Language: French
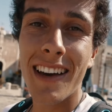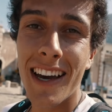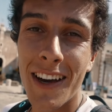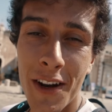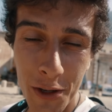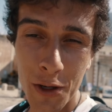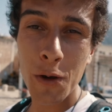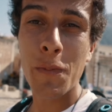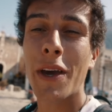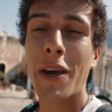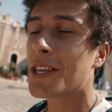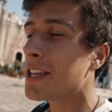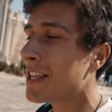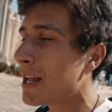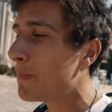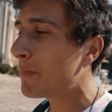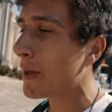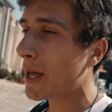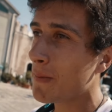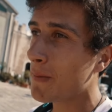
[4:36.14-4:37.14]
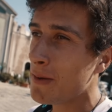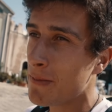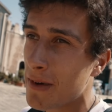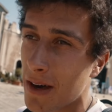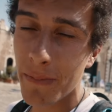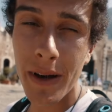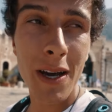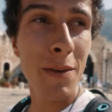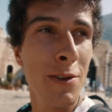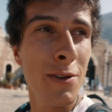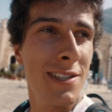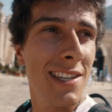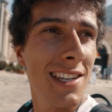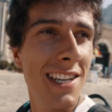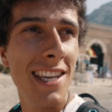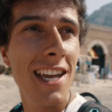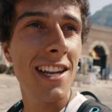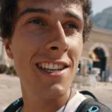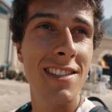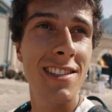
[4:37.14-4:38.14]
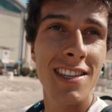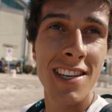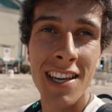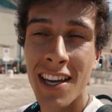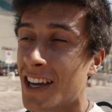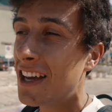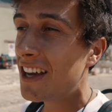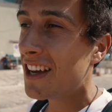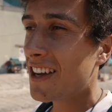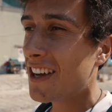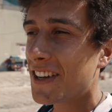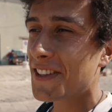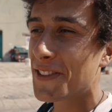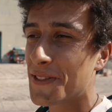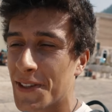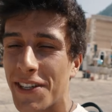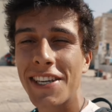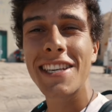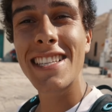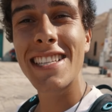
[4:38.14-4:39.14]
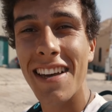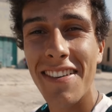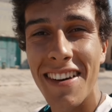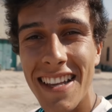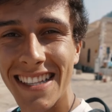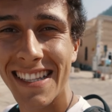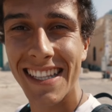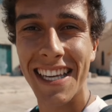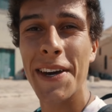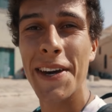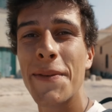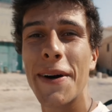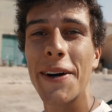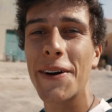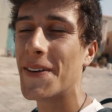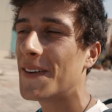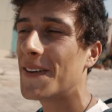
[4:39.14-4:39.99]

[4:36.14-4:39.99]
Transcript: Alors que personne n'a le permis, mais apparemment c'est légal ici. Donc ça va être très marrant.